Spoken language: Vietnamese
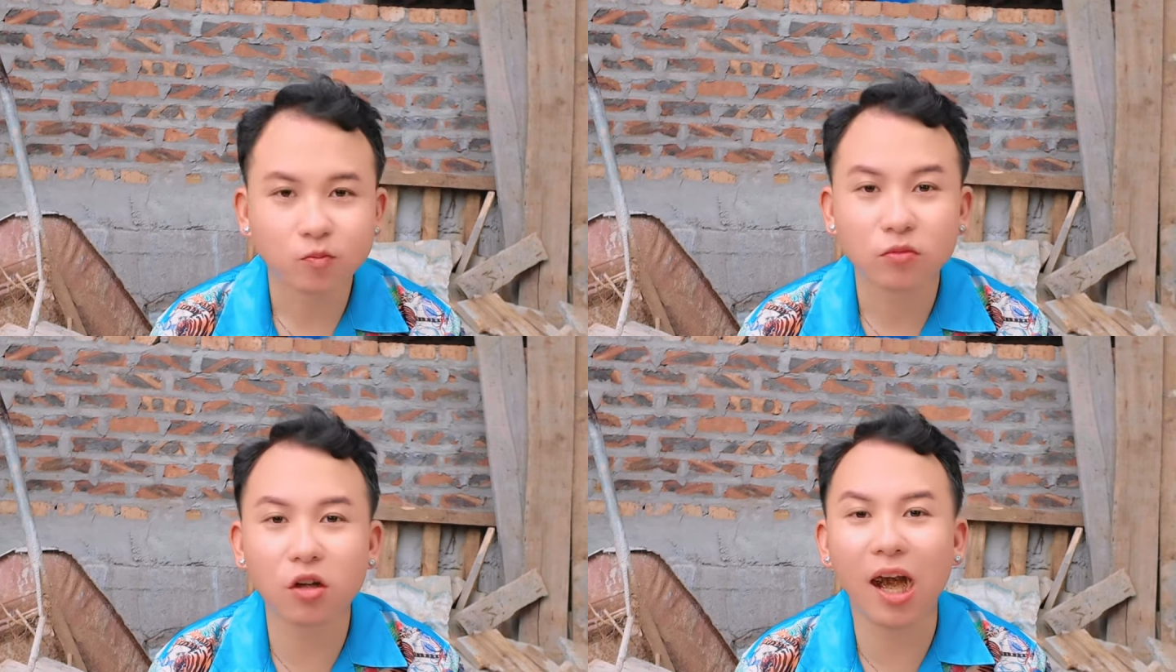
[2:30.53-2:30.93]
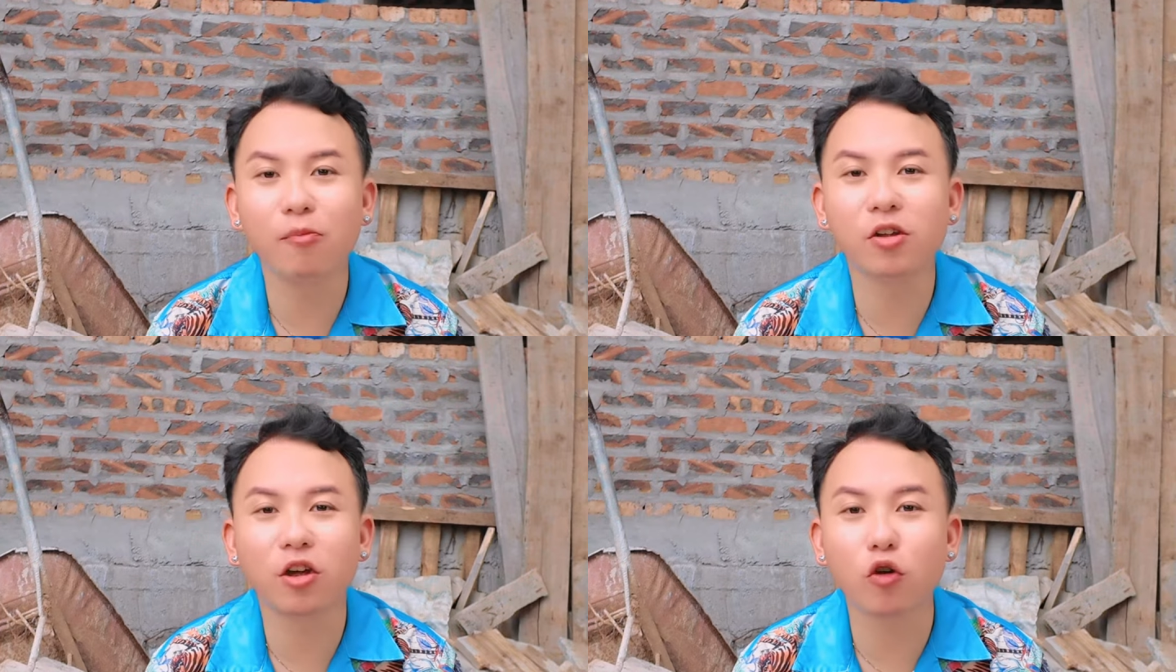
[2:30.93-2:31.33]
tôi
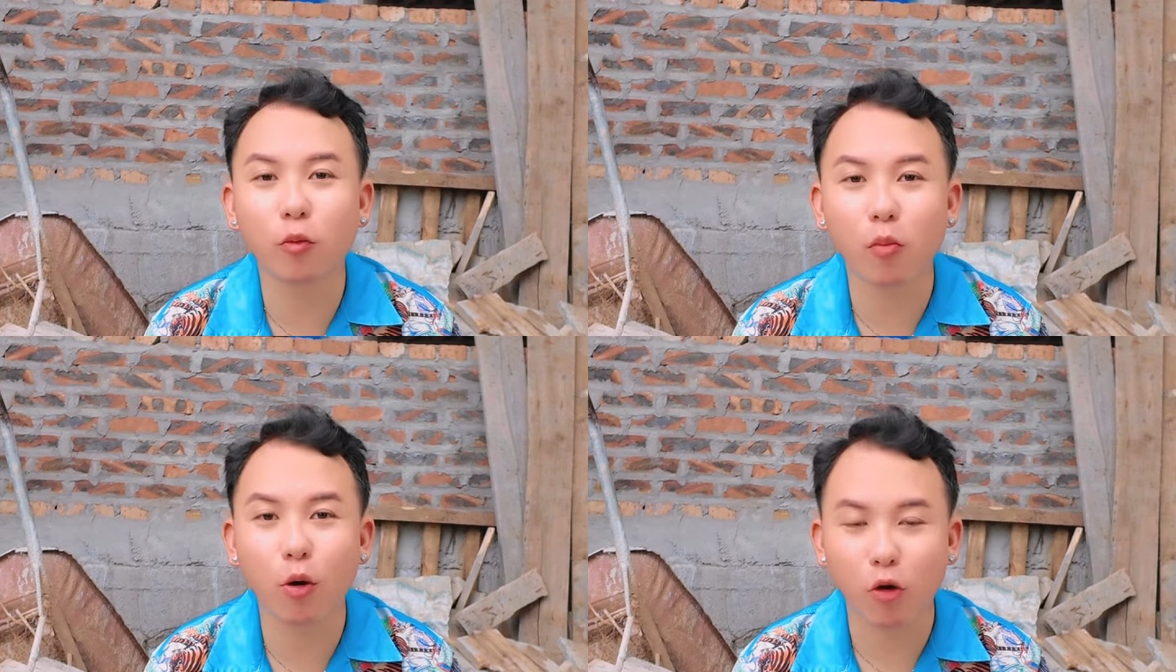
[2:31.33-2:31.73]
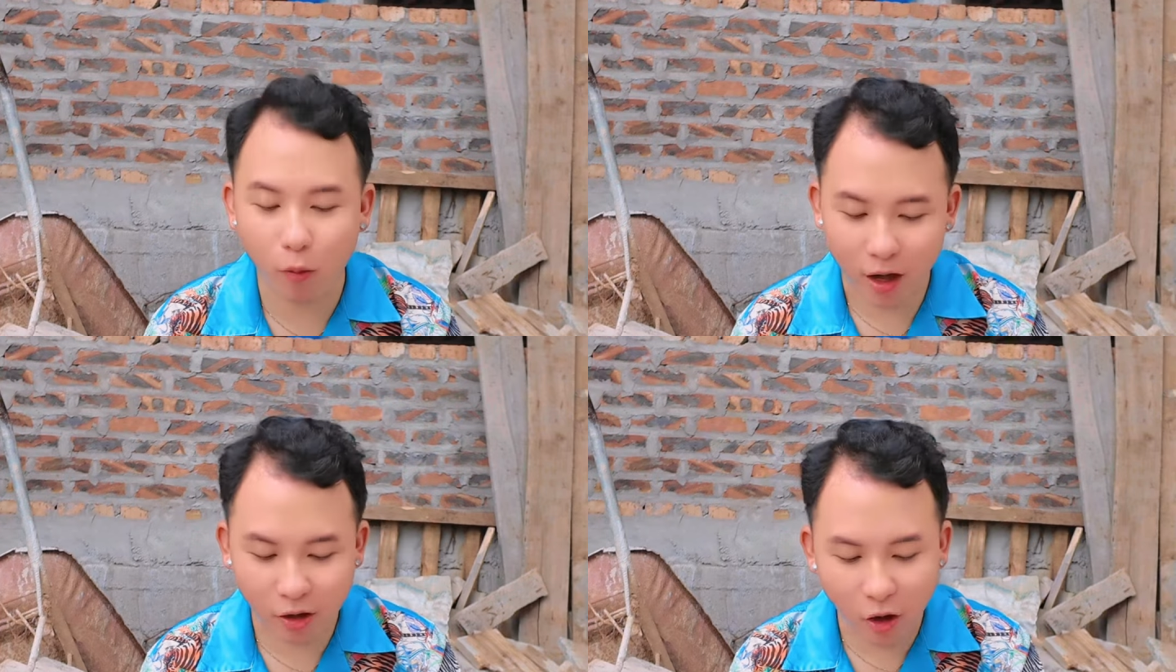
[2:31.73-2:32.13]
ăn mình thấy cô cô
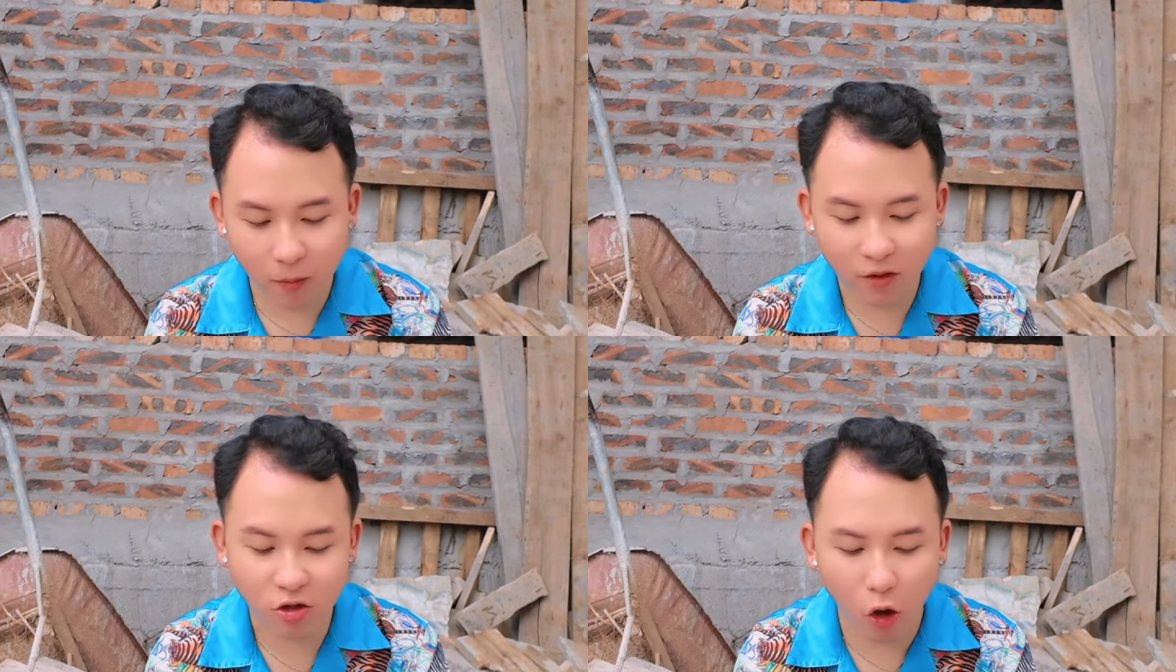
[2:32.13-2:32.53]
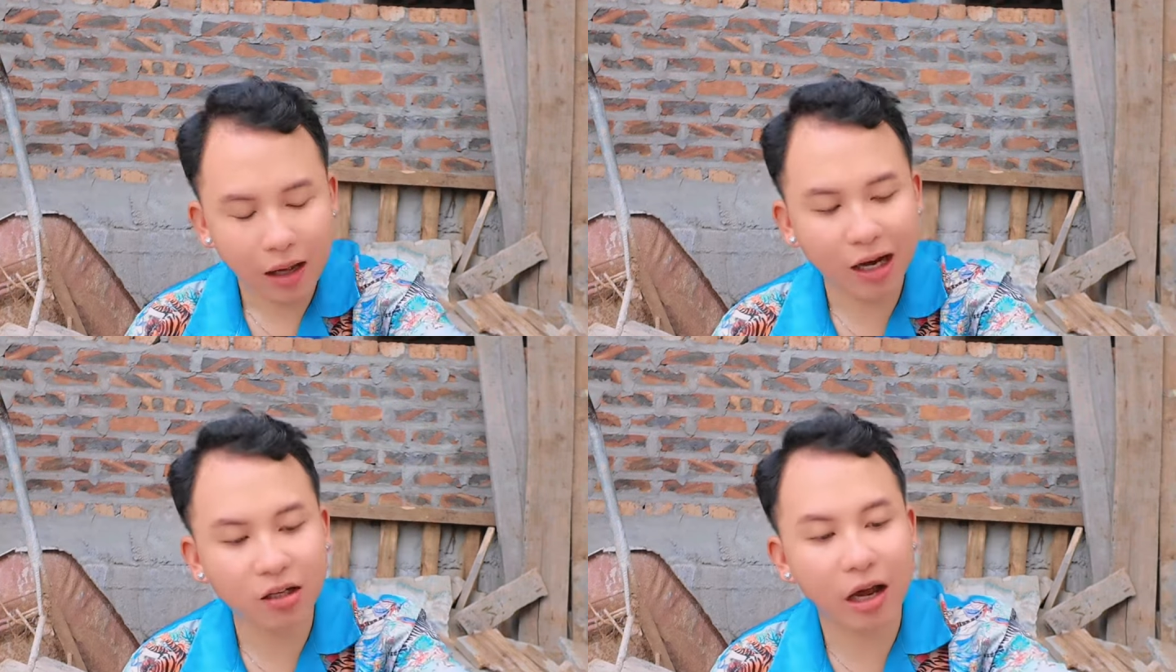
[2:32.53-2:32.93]
cô cả cơm cả tôm
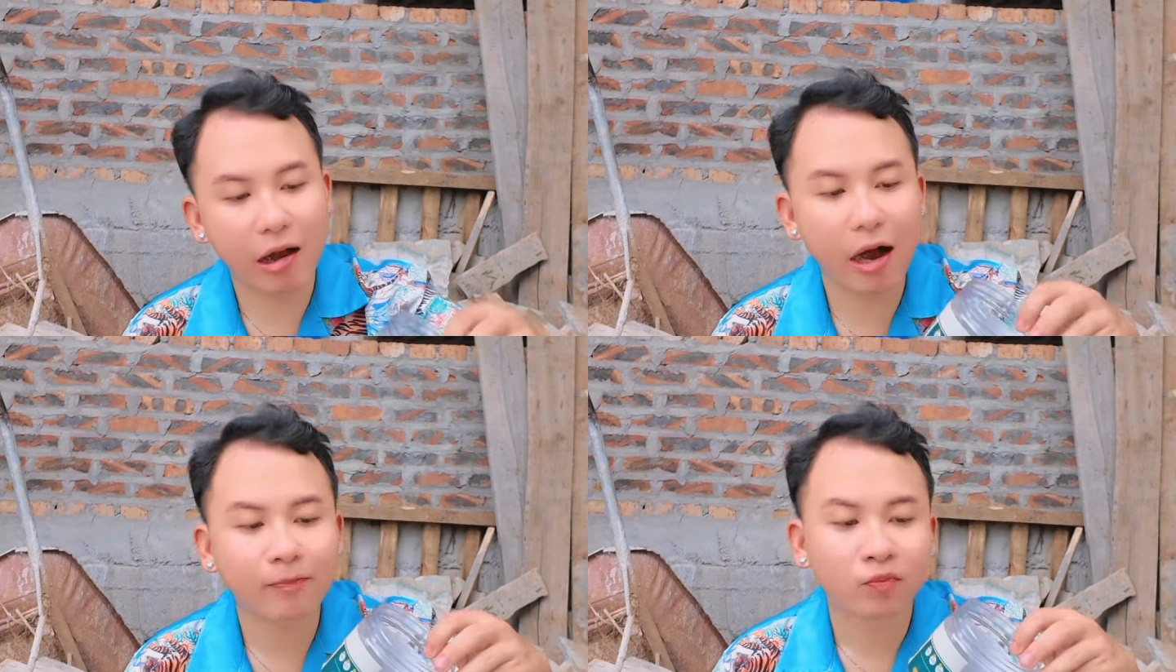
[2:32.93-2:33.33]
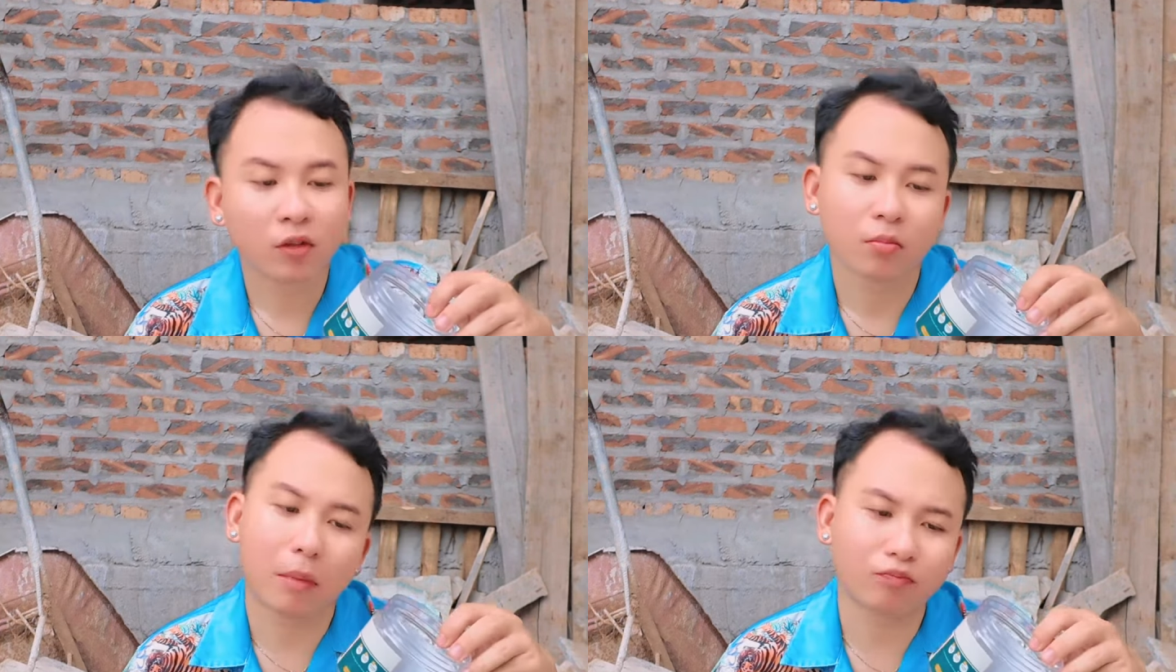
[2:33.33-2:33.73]
ăn cái
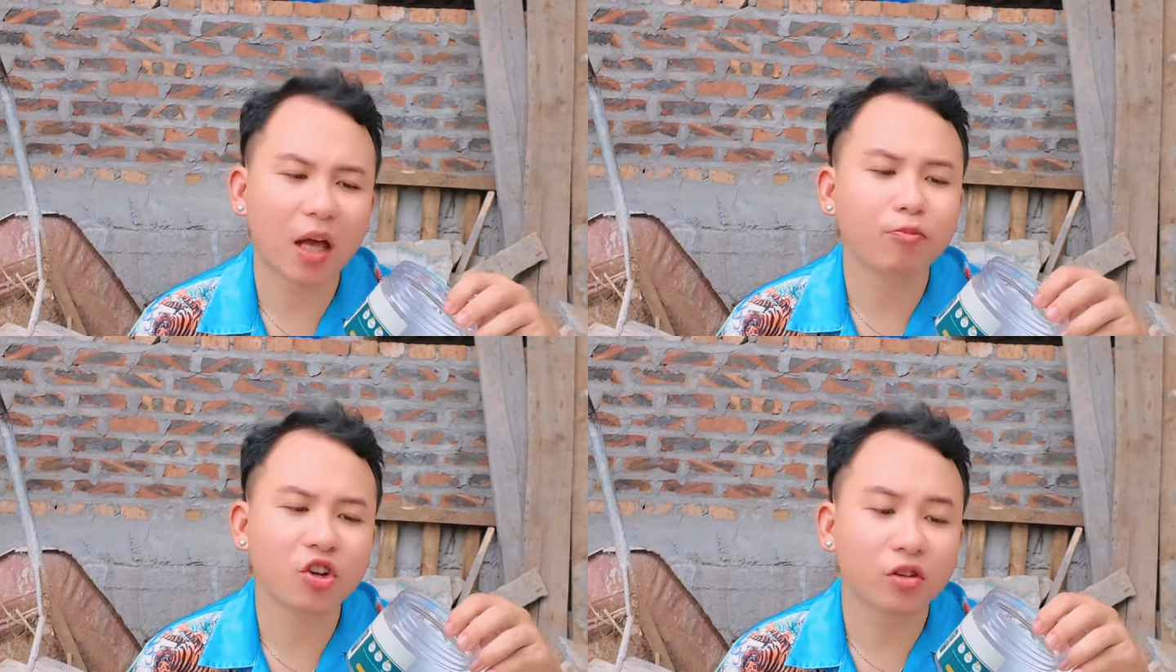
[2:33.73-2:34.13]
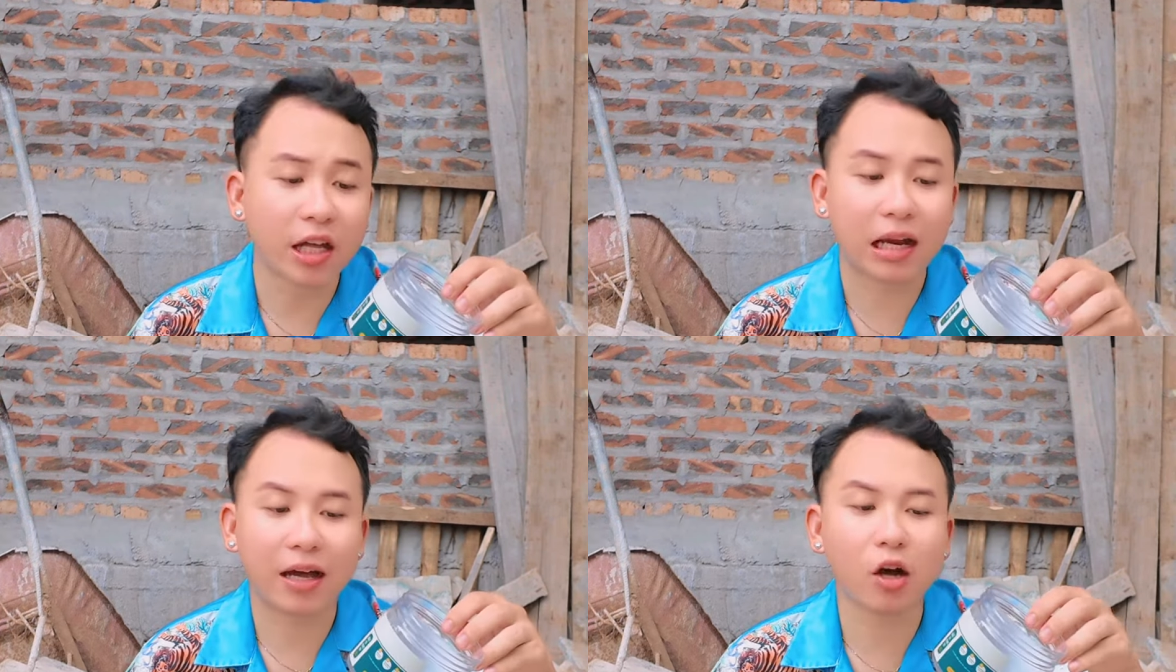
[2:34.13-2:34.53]
uh, mắm tép trưng
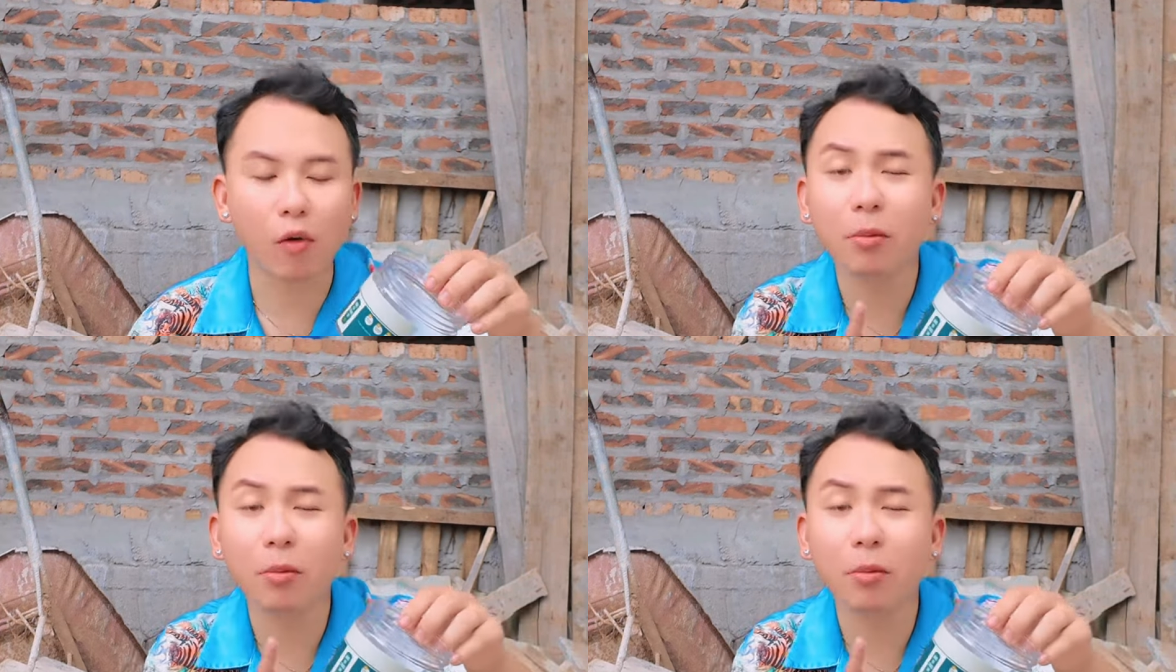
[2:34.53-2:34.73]
thịt này cộng